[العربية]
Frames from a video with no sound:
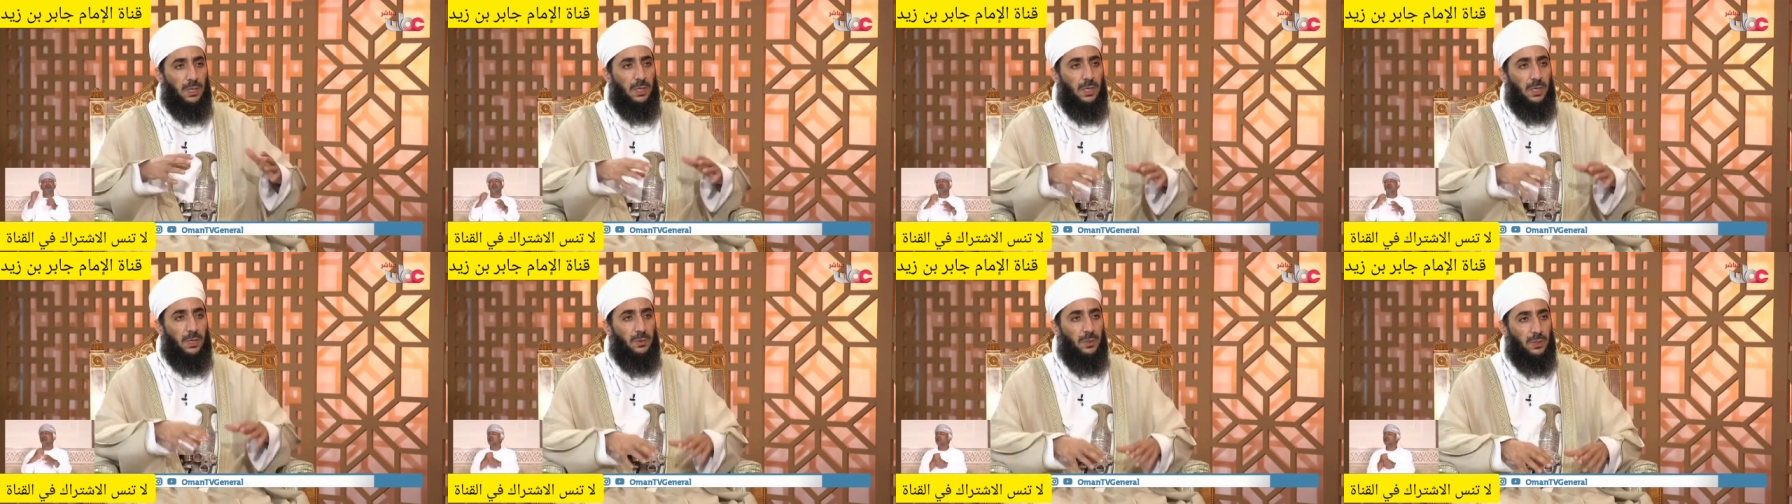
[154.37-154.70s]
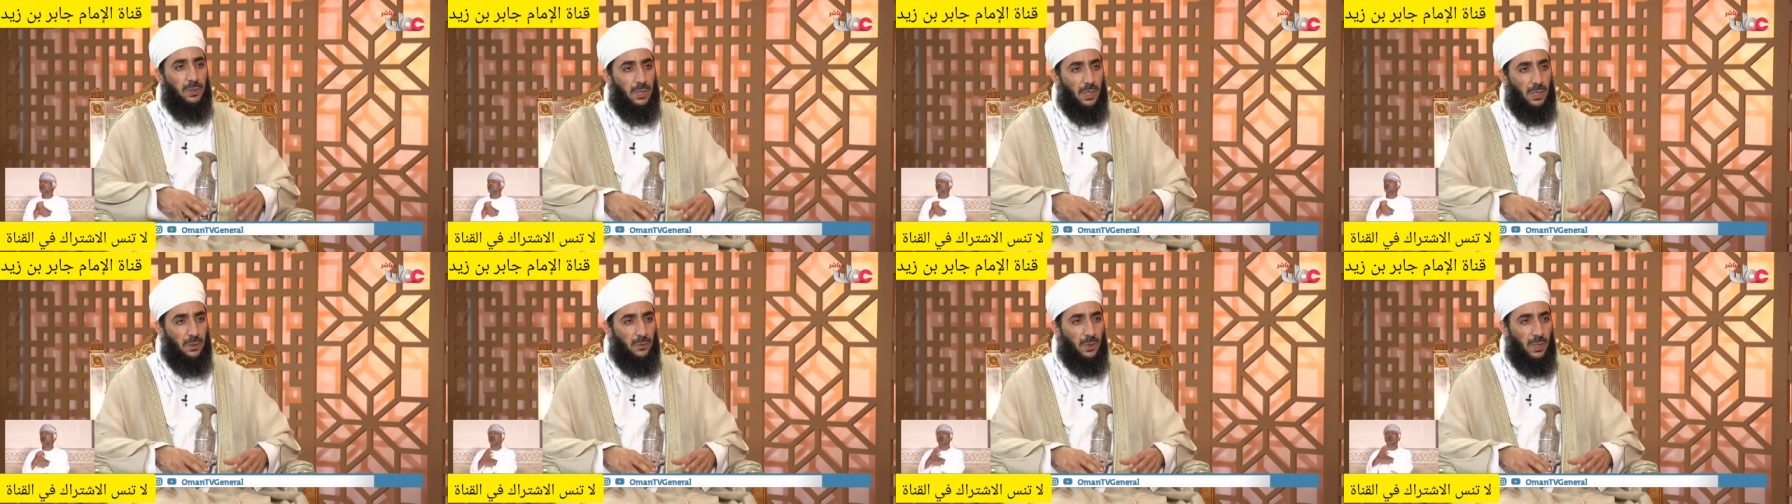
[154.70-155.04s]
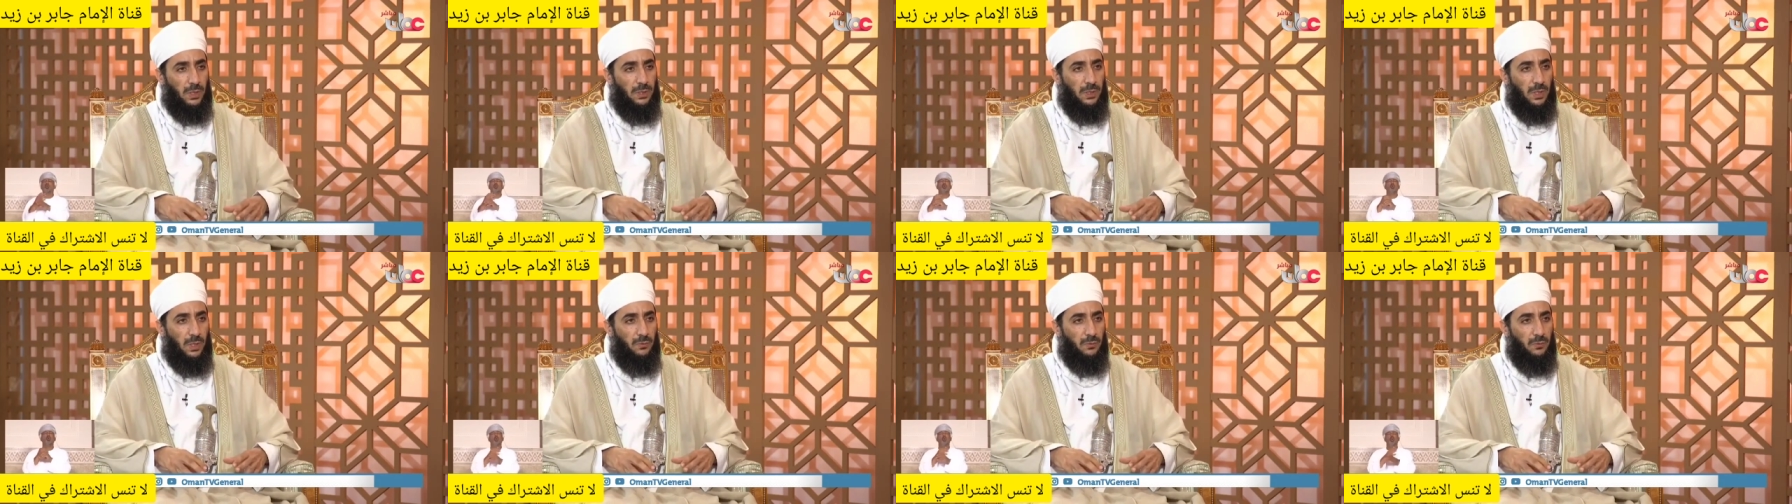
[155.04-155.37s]
الا من
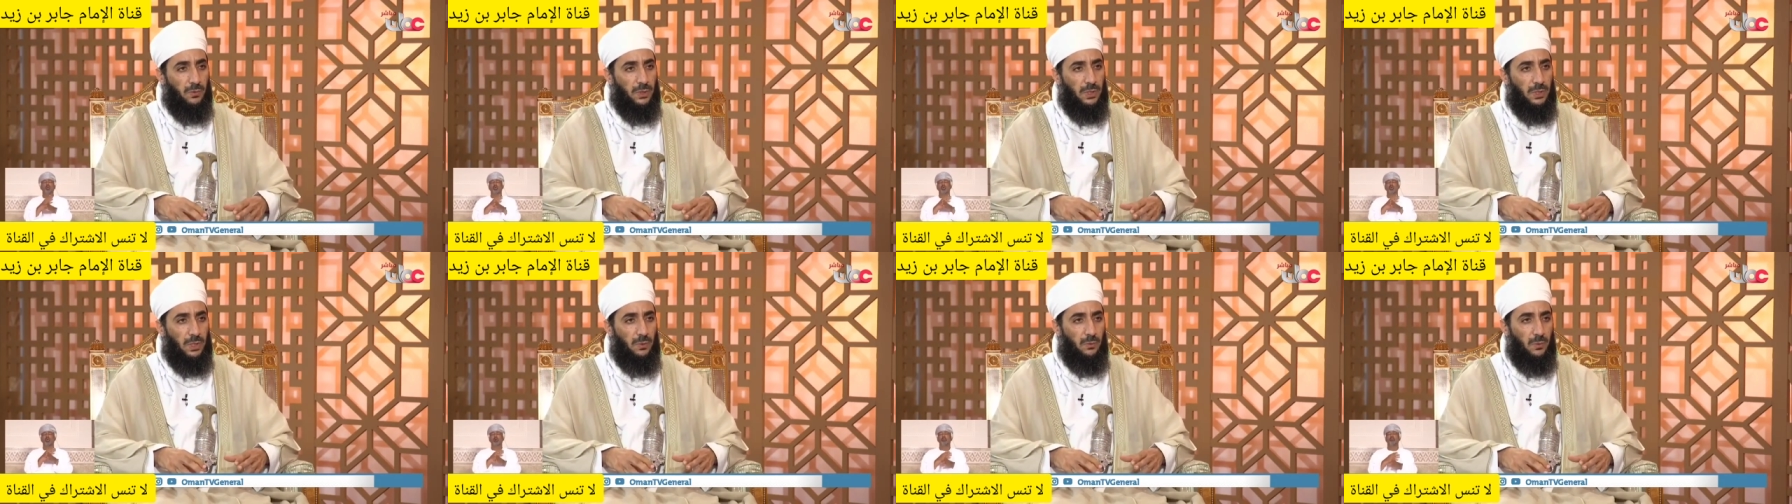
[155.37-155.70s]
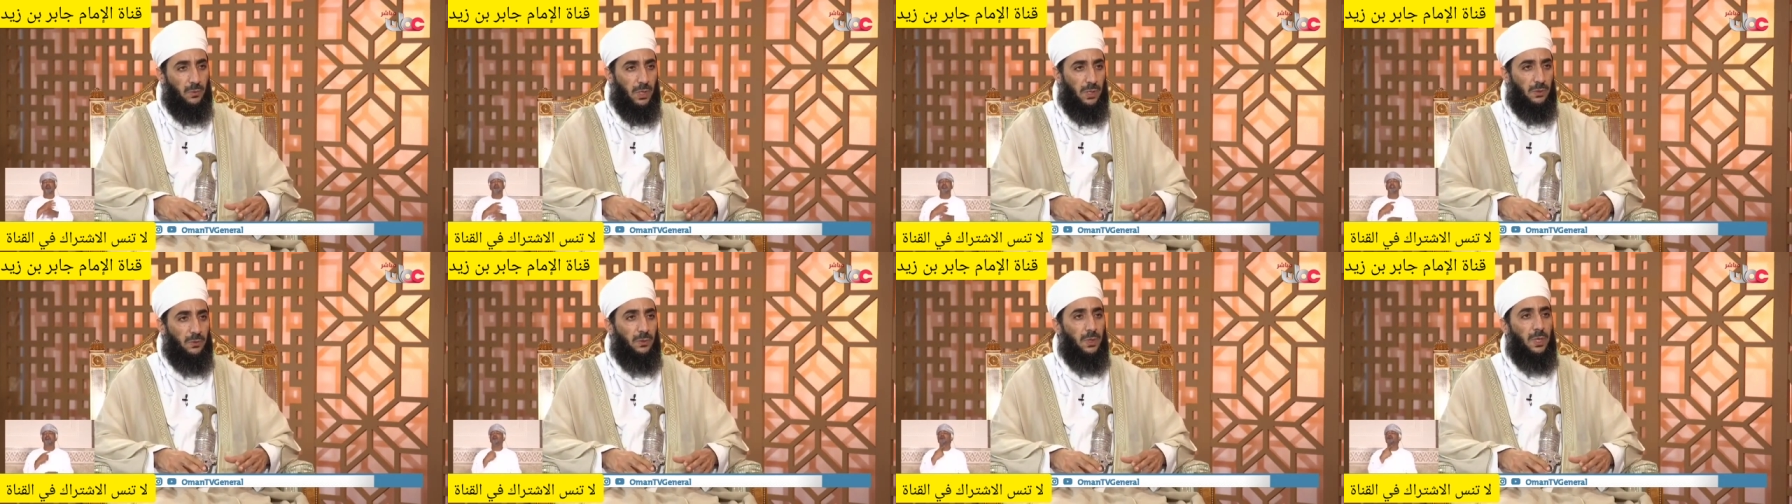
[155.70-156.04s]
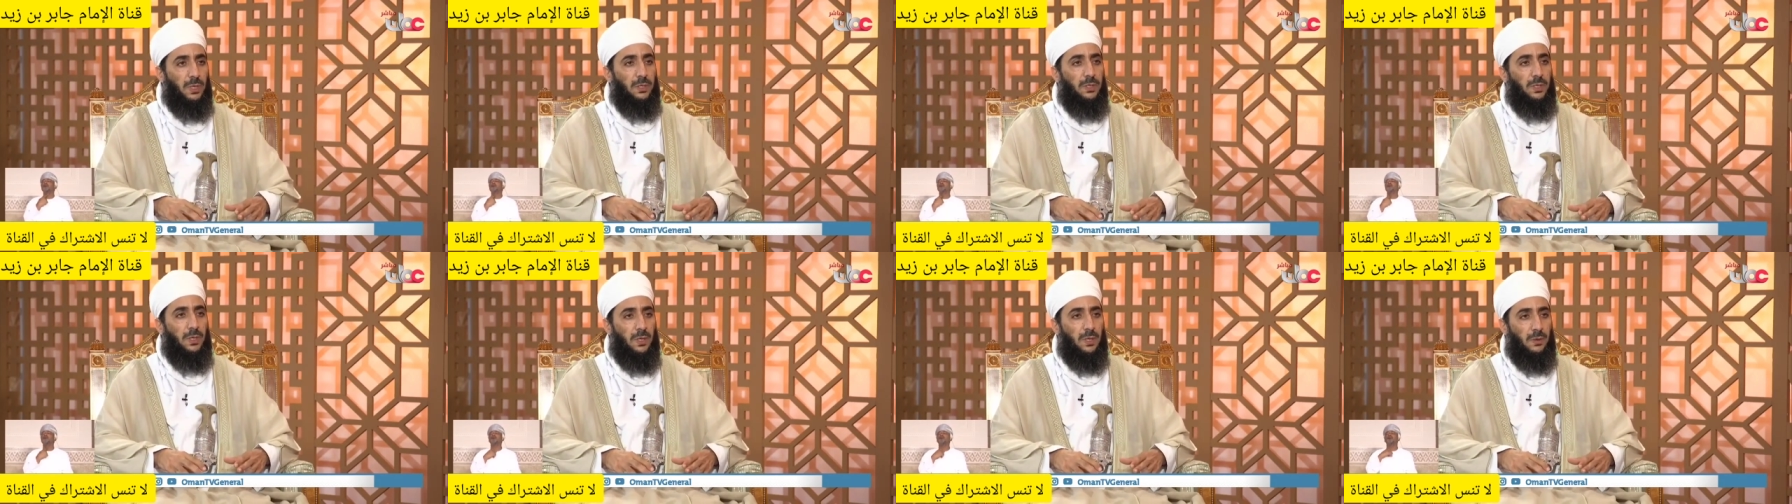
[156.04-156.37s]
شهوات انفسهم
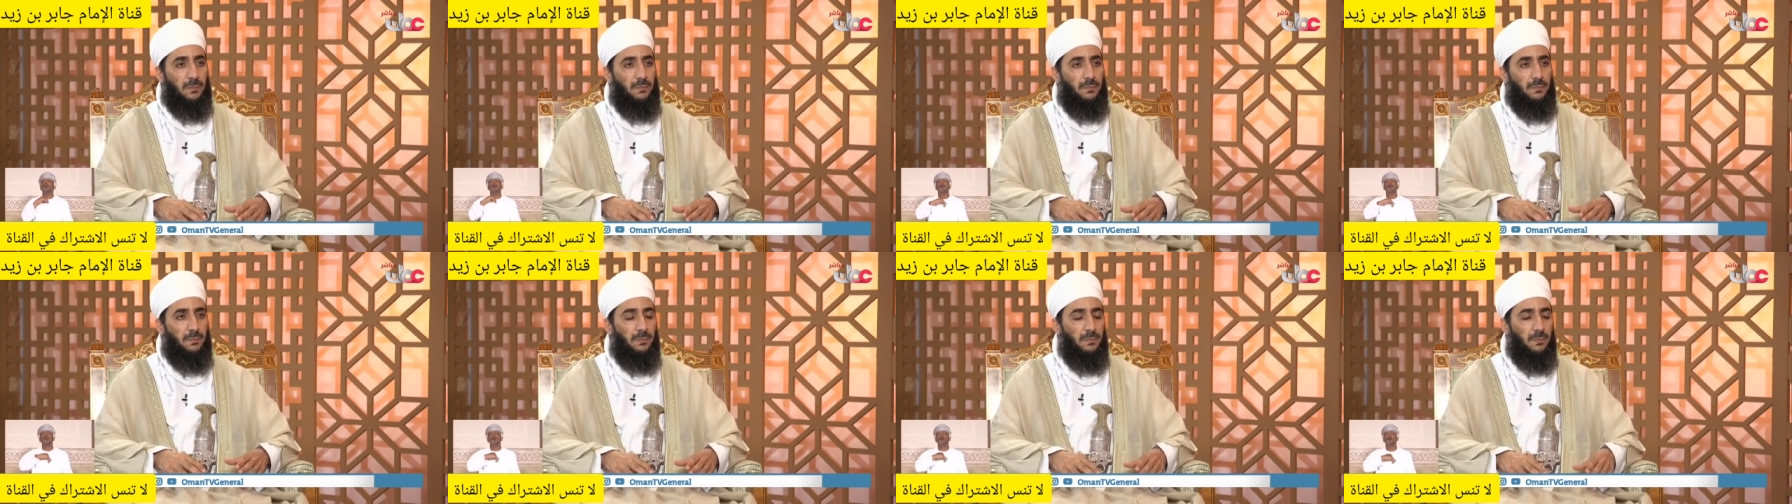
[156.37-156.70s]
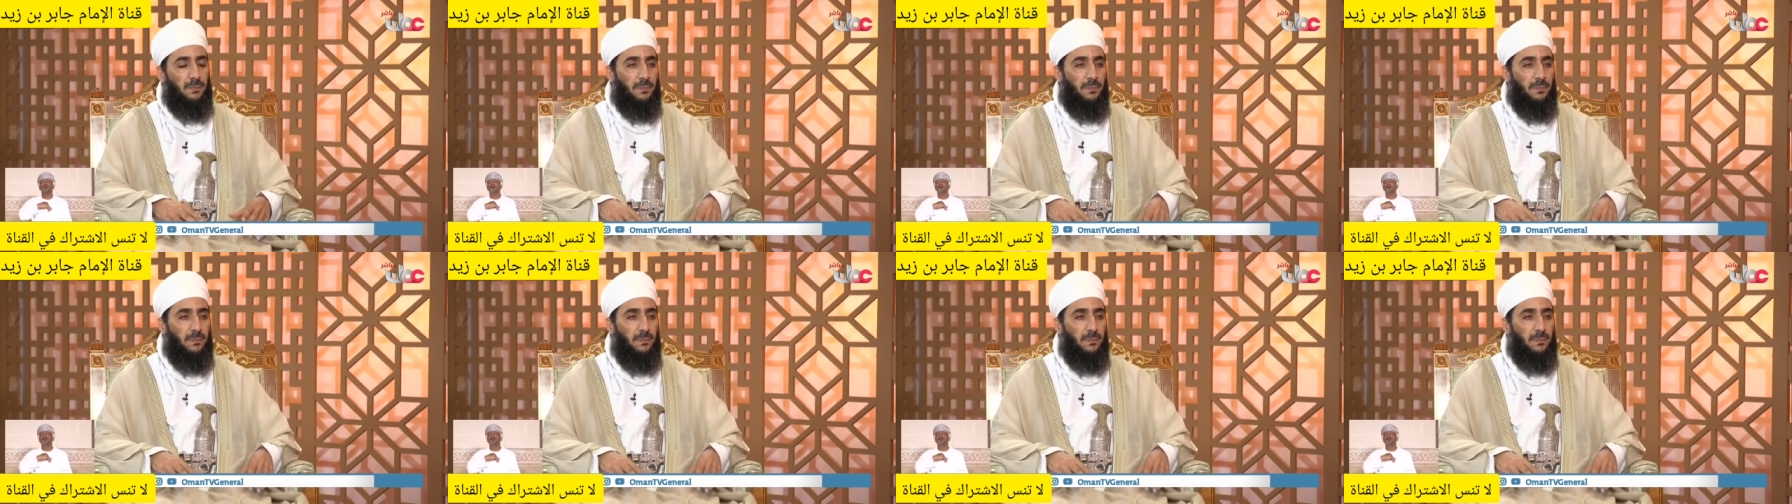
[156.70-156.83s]
واهوائها